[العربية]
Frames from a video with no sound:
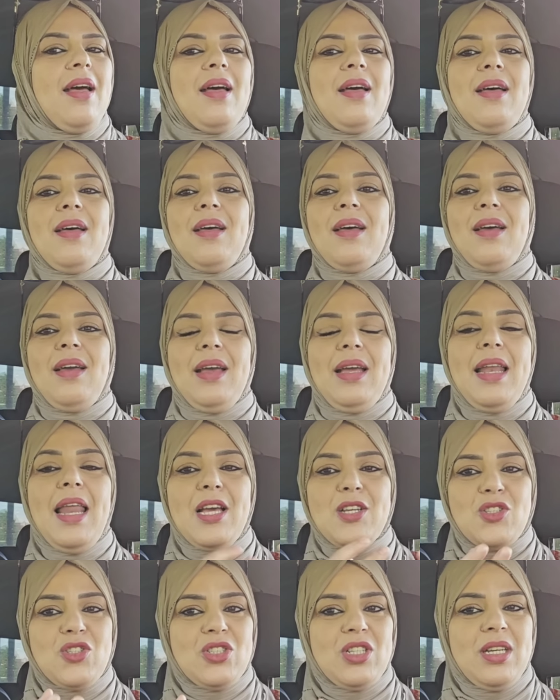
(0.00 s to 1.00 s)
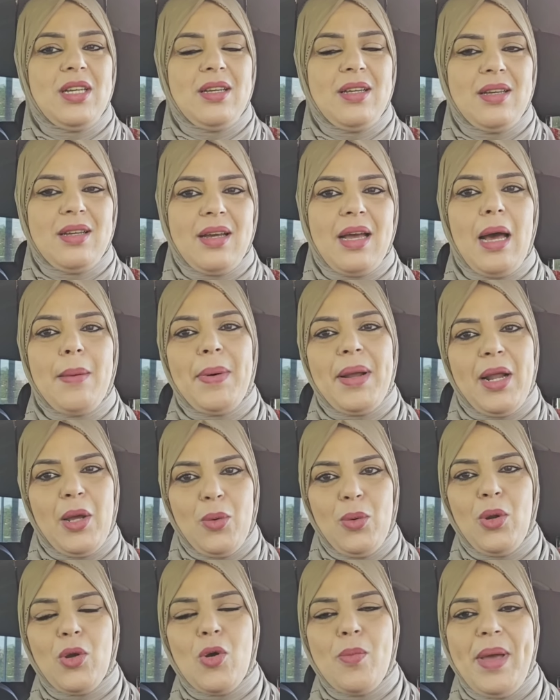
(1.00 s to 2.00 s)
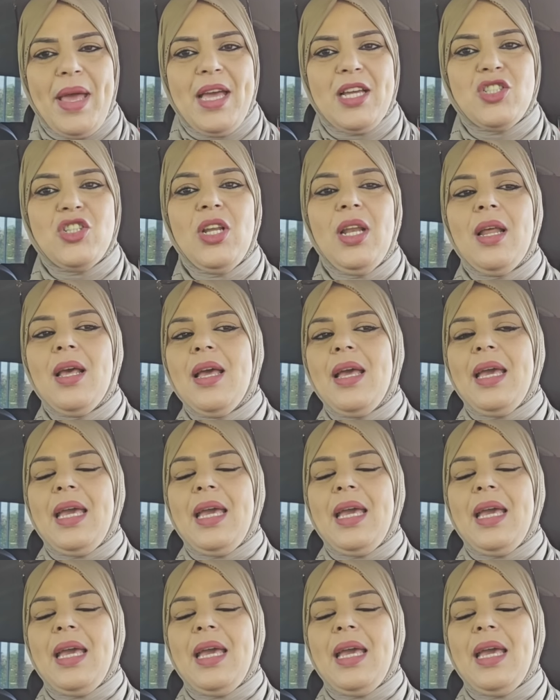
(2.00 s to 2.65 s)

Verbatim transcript: آه علاش آه خبر غنقول لكم عاجل